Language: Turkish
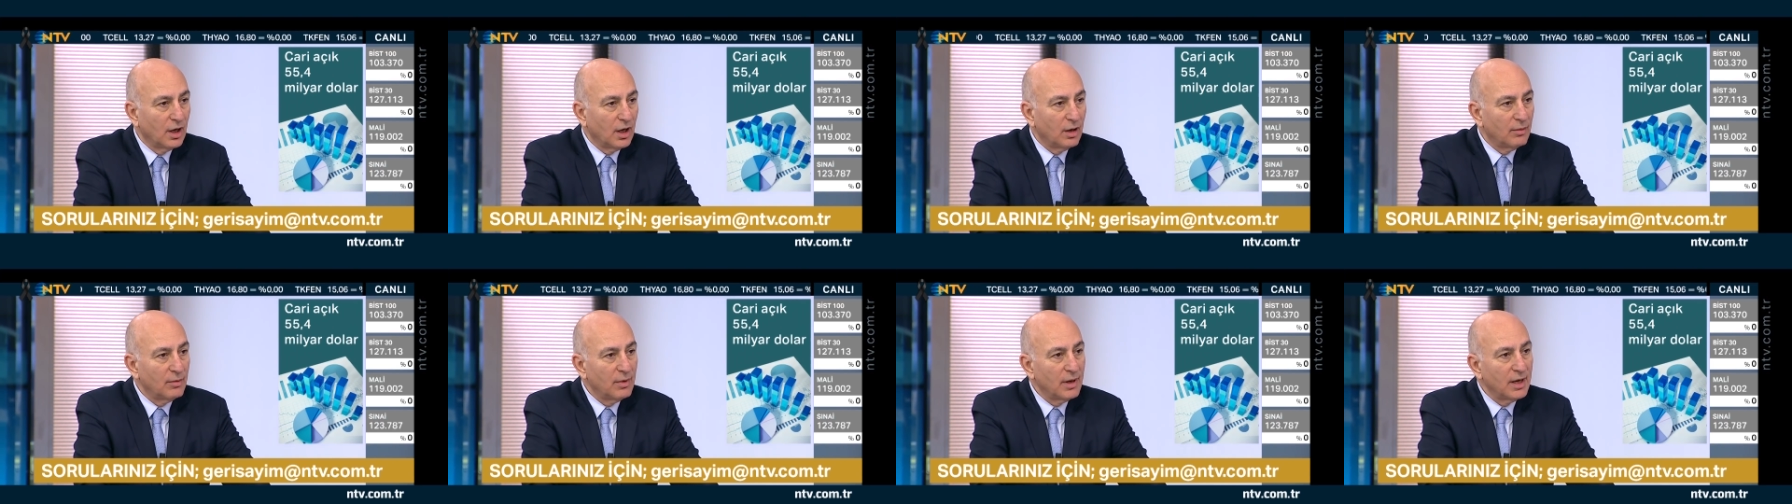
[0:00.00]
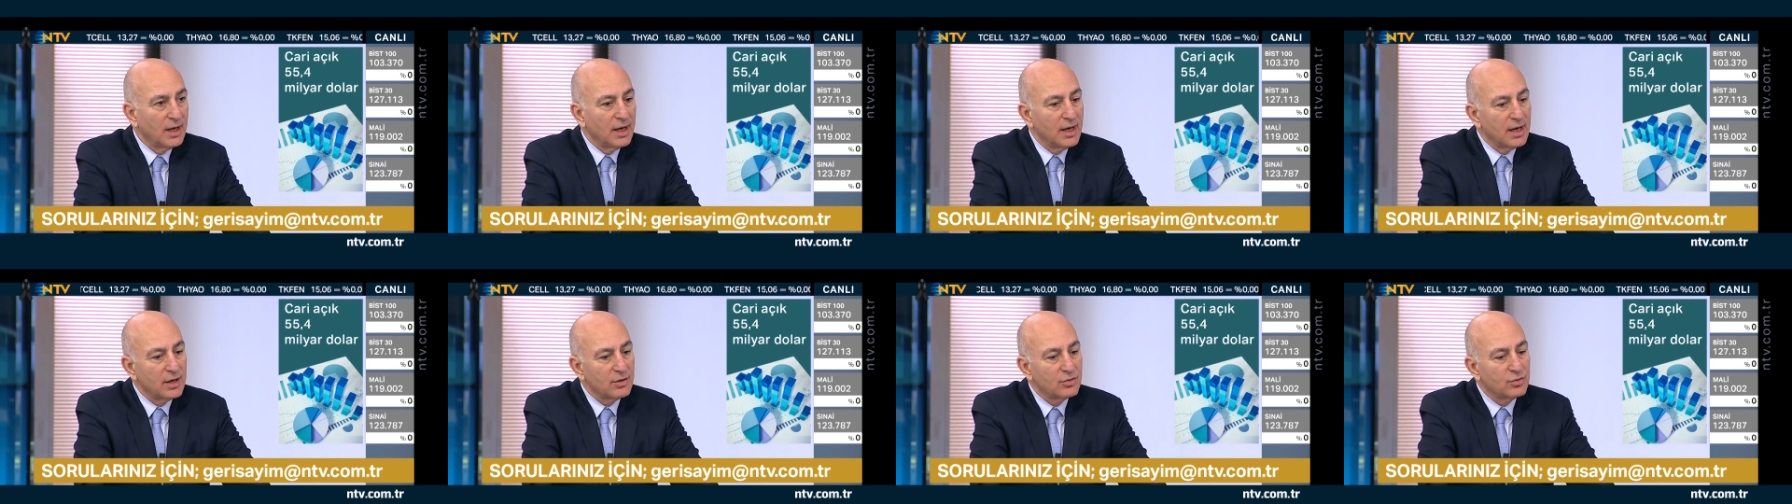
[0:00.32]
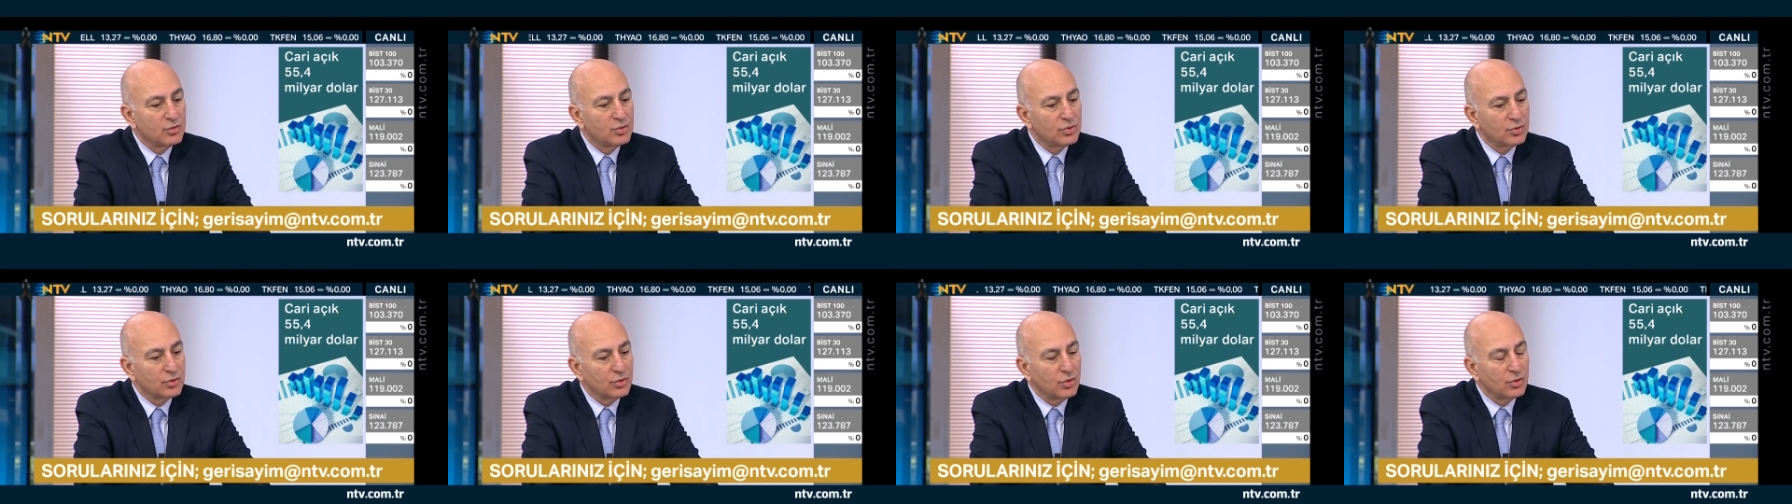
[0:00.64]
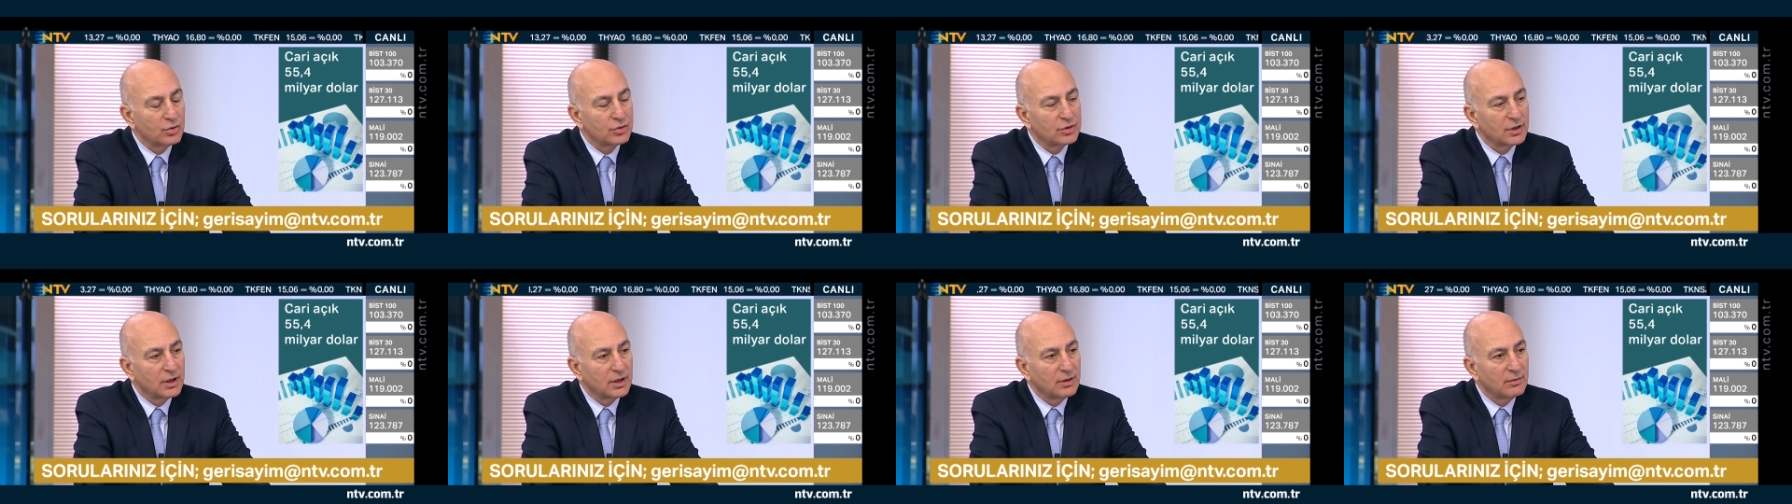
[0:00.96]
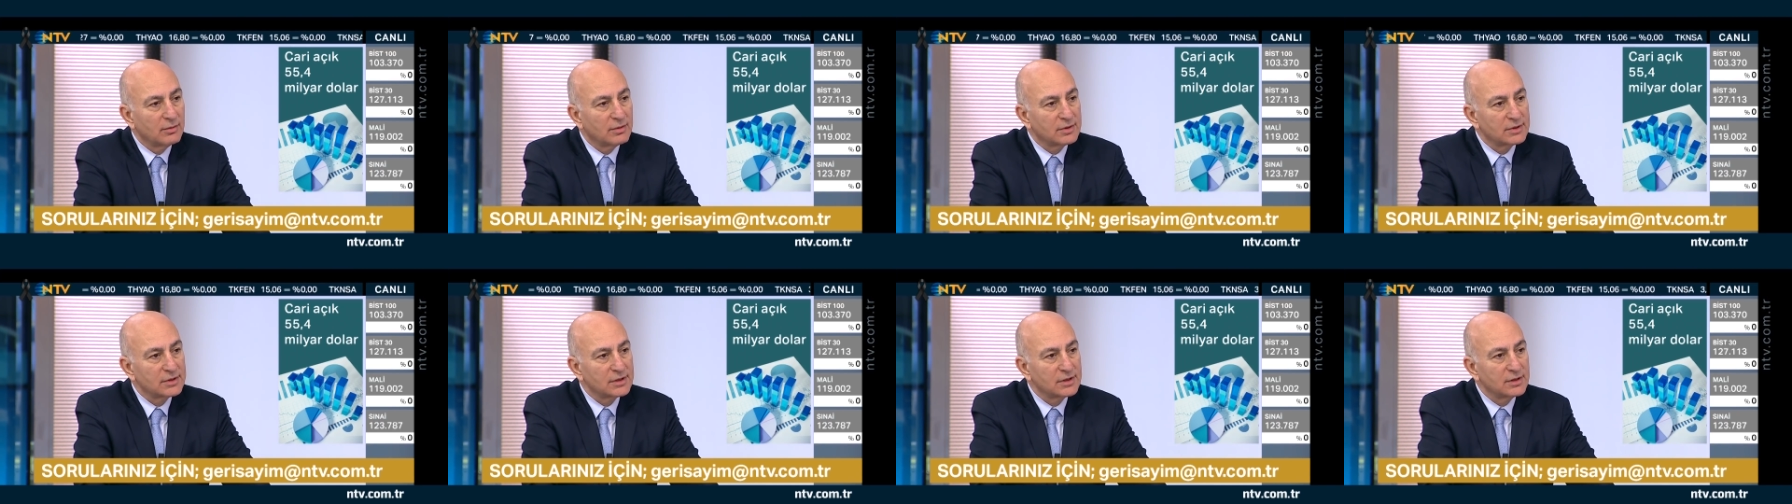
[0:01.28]
Ama eğer kuru
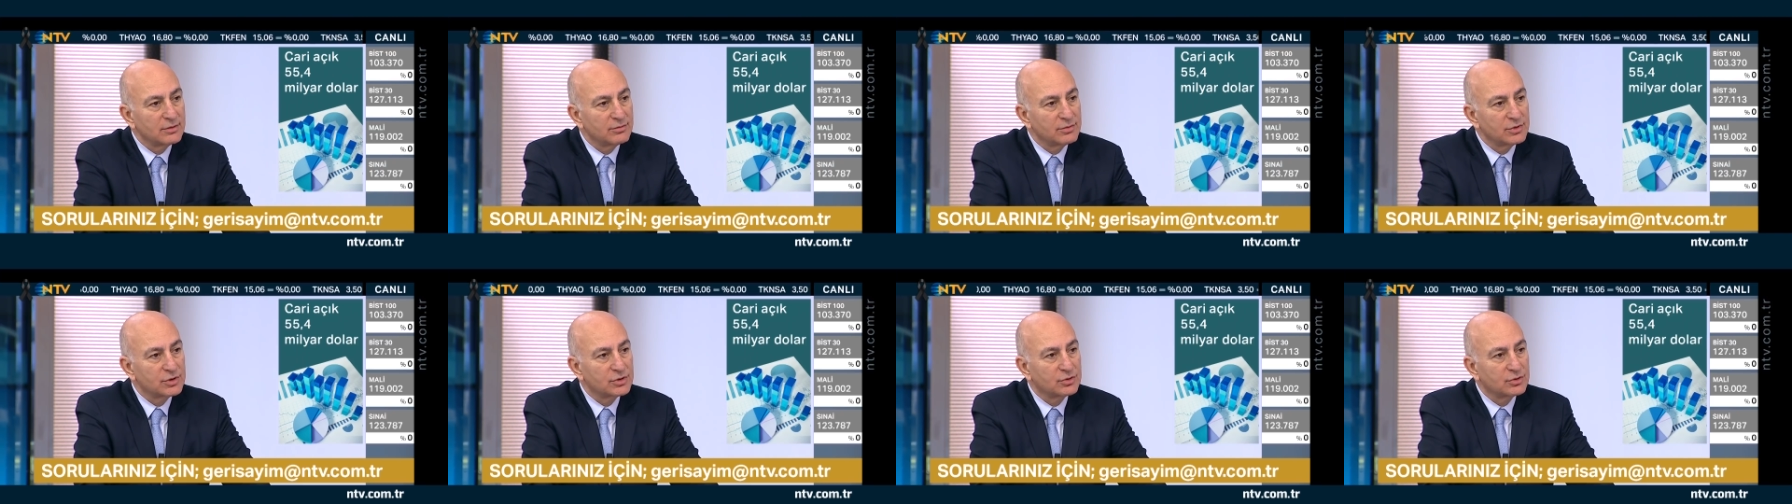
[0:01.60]
ortalamasını